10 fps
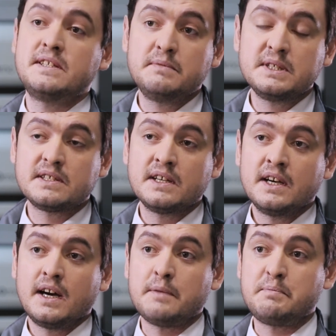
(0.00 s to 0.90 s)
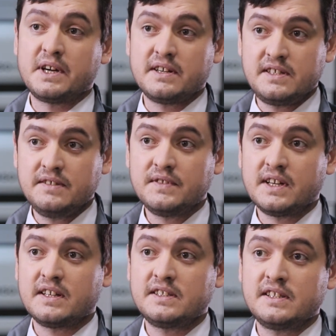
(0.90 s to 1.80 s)
Siemens оперативно,
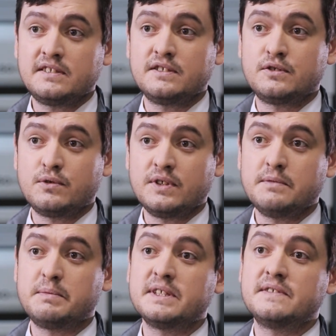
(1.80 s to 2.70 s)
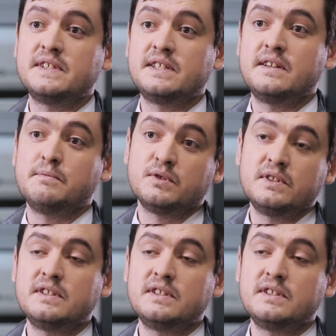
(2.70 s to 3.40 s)
в кратчайшие сроки произвести ремонт